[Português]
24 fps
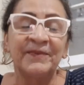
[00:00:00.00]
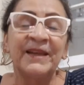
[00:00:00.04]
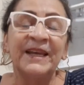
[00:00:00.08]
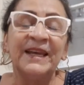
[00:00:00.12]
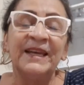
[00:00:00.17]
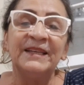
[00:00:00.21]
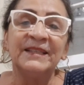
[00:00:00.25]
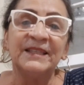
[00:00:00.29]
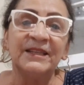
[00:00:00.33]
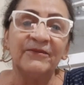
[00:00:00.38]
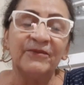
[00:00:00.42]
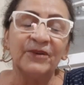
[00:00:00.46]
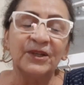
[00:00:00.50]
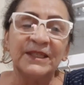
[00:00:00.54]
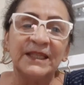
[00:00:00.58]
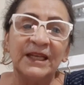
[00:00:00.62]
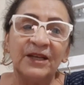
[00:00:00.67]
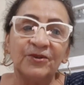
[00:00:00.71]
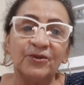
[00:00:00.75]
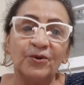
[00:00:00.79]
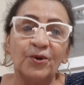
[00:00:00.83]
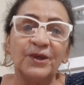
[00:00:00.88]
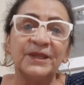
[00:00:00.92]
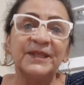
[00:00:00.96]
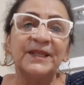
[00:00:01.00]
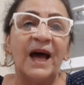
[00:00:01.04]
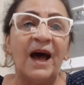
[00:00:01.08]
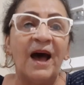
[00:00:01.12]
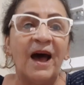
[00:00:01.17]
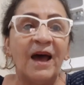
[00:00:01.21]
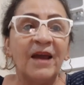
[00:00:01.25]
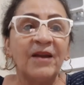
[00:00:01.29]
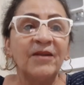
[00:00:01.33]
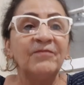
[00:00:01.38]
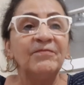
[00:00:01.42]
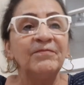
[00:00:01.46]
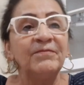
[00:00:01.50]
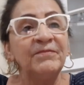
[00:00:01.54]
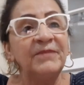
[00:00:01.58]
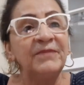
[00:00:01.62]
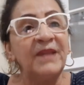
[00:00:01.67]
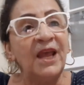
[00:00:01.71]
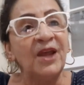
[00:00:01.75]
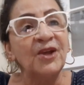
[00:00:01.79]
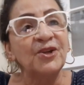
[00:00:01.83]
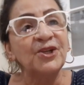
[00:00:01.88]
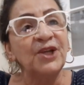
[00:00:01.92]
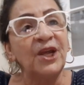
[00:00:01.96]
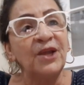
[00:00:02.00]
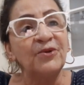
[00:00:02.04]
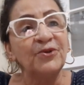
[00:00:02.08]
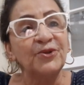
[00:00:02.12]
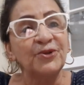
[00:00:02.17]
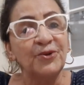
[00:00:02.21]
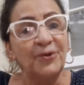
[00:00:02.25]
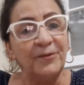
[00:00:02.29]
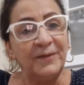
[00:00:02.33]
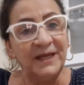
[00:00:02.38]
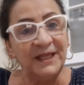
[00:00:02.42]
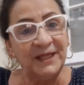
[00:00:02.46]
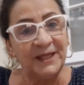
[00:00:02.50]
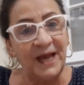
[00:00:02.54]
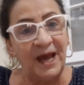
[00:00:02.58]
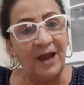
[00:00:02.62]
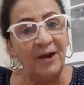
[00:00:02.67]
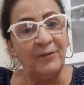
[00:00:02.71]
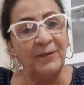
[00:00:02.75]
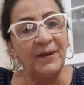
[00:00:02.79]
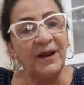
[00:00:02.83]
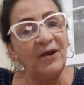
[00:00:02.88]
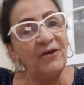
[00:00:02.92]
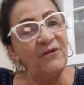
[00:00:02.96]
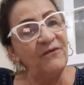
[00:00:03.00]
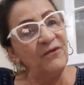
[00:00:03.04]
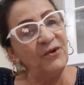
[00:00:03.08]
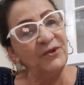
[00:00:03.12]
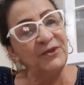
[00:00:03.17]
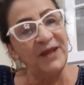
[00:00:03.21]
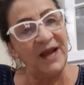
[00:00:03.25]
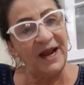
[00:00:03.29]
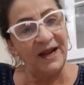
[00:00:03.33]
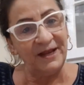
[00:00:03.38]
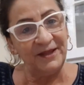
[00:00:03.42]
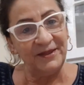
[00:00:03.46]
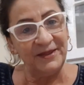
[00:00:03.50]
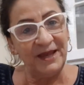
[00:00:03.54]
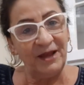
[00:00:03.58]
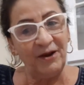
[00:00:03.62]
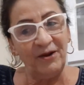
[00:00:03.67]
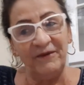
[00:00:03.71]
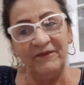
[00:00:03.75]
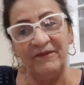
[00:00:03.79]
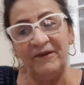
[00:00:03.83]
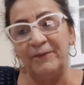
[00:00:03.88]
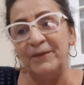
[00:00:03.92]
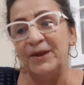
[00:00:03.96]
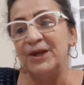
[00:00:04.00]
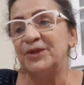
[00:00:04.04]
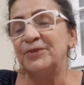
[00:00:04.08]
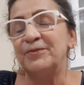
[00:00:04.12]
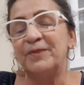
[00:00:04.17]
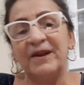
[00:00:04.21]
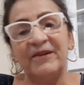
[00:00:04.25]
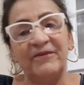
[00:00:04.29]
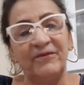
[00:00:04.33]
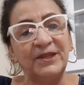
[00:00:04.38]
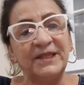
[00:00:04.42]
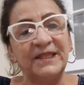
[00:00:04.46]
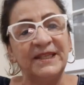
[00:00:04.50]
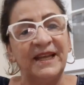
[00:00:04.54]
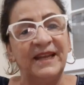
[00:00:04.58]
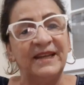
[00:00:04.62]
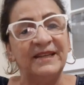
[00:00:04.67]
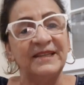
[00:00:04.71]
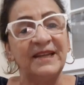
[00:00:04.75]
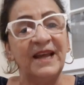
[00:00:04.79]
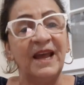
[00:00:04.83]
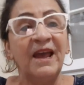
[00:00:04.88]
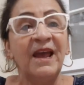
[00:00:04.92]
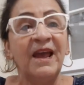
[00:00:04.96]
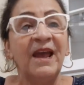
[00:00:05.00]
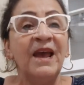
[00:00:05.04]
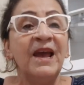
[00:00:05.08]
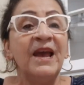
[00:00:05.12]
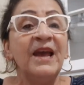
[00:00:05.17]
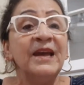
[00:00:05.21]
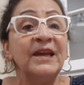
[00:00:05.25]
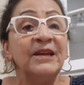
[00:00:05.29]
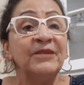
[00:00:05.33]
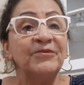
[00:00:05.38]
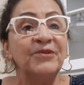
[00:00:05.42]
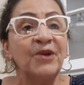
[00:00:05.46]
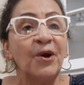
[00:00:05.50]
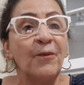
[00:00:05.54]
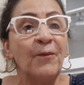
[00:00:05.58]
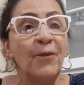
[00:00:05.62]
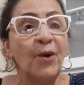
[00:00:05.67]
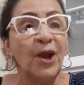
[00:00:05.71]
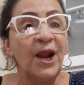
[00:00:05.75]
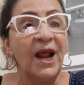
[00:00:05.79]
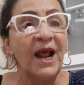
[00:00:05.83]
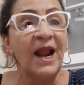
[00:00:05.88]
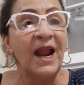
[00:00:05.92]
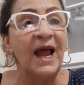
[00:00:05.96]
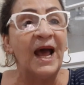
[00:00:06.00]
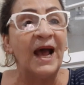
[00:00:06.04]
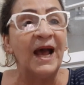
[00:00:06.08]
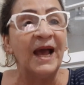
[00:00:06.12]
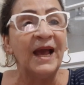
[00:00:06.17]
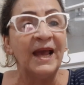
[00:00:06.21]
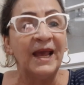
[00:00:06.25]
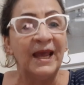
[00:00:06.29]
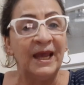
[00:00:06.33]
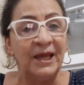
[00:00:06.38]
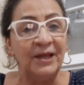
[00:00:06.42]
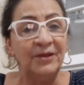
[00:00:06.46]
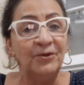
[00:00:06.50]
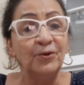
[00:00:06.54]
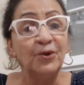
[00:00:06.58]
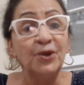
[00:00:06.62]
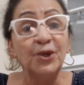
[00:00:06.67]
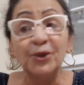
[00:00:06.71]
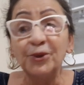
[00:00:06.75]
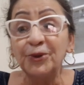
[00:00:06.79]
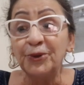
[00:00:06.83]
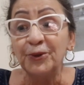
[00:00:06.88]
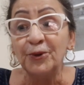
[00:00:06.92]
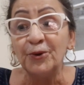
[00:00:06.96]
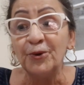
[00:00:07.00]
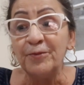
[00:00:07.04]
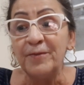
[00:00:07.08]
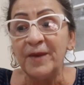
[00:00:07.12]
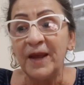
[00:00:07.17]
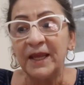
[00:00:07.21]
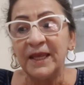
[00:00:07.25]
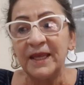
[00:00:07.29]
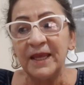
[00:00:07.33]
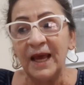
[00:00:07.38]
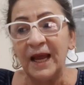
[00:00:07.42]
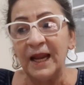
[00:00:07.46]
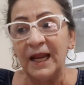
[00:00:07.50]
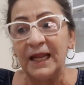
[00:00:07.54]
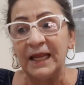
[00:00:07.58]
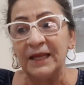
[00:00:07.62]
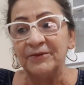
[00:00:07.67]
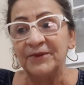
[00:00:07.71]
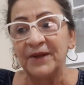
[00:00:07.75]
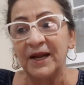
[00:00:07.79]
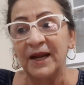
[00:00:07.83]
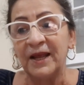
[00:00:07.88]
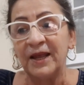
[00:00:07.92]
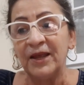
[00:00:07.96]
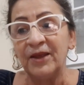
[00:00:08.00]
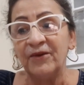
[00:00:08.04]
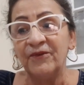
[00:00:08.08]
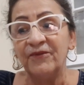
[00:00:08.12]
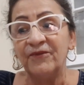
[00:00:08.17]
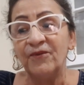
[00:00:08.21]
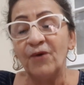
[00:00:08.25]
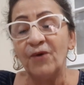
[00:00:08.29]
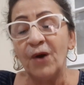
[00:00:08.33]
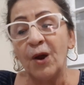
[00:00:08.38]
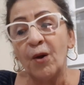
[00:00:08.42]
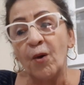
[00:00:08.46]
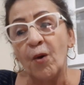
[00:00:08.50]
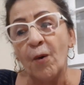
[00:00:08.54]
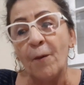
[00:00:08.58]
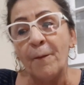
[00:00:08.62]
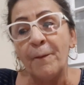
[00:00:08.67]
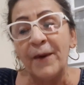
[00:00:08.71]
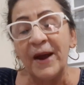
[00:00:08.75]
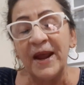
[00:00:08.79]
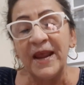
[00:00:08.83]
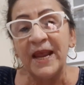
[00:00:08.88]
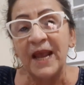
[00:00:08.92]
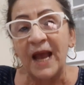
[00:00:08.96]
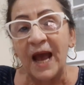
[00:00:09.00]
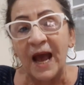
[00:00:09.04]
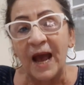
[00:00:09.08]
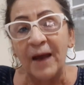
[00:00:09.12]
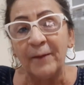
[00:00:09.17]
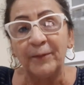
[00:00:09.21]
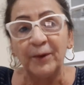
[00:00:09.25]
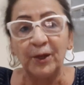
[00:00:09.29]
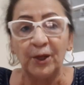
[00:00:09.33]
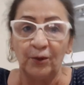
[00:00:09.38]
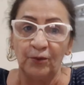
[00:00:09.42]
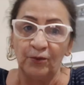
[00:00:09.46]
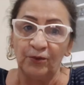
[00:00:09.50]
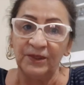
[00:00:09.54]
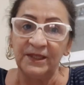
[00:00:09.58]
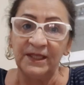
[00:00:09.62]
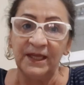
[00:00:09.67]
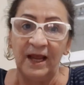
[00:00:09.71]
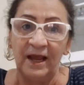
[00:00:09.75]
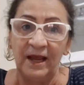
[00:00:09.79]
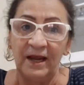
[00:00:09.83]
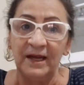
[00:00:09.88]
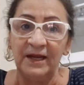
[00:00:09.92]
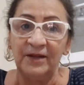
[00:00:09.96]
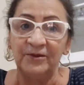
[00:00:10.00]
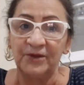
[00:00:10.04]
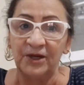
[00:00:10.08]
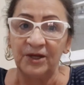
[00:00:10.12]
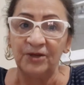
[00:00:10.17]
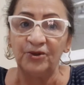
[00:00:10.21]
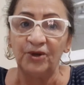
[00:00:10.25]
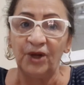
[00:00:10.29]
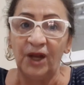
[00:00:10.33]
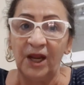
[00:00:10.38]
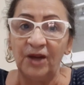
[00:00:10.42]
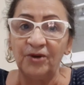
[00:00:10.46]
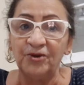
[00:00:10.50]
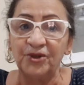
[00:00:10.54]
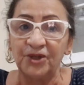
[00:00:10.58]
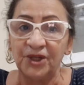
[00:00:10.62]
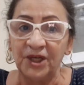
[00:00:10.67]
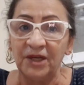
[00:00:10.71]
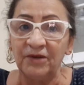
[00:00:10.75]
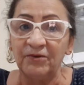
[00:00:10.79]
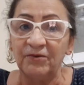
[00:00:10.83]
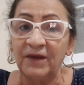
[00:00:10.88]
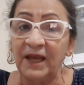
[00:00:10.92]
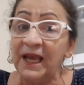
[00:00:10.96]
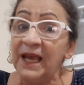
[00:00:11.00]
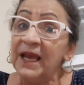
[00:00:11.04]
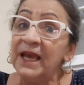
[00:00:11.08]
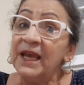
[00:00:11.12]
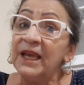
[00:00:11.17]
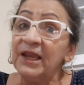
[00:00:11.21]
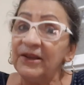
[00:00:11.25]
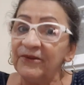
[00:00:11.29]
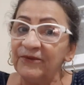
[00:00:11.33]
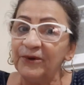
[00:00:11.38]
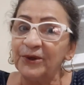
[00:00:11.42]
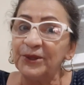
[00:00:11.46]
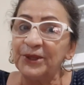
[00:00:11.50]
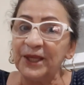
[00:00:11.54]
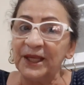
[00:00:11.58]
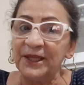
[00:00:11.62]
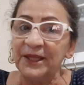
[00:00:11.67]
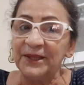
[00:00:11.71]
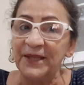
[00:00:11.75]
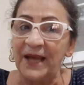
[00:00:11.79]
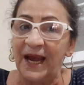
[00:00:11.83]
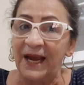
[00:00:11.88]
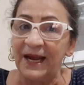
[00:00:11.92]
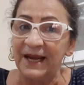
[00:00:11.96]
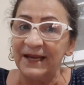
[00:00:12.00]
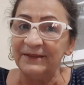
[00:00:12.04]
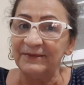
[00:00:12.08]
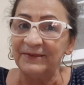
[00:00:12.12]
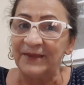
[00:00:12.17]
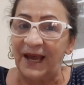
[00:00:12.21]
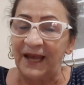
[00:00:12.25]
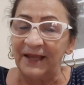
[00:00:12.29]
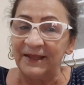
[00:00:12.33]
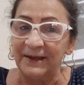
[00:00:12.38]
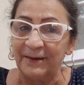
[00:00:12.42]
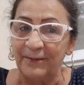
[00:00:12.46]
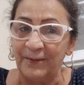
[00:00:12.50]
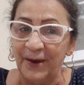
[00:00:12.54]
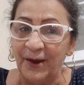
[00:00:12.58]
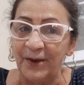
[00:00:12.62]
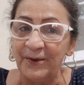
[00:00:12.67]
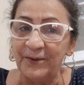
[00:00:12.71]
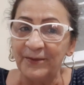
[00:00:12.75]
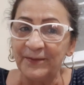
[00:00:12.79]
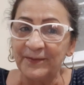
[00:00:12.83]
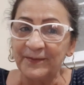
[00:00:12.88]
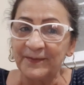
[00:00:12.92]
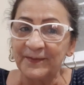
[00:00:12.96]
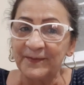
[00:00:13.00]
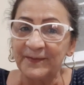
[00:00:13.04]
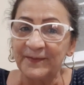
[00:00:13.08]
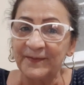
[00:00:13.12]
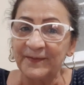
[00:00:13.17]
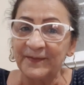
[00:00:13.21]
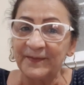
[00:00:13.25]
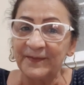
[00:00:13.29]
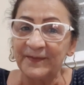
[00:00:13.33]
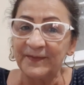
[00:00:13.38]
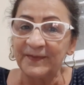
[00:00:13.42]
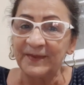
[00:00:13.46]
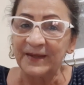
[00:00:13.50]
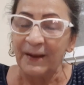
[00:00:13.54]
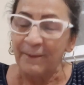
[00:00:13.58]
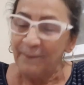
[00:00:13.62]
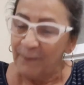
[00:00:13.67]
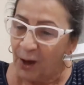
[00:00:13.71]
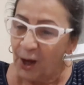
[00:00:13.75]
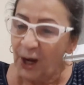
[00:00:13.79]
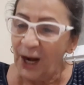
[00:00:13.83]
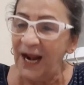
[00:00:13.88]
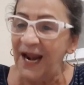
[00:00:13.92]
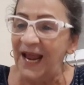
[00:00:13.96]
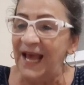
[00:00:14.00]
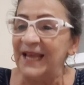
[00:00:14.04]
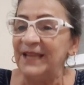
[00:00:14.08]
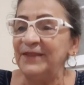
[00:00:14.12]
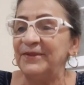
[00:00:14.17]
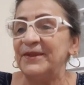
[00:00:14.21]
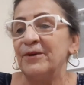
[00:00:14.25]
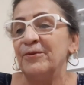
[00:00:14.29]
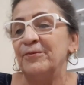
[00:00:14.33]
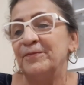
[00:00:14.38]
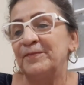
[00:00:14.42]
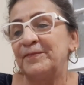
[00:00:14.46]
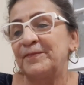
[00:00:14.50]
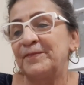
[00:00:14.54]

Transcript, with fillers: E se vocês gostarem, deixa aí os comentários para eu voltar a cantar novamente para vocês, né? Então bora lá. É no YouTube aqui a letra. Eu vou acompanhar, porque eu não sei a letra direitinho, e vou tentar cantar, tá bom? Bora lá então.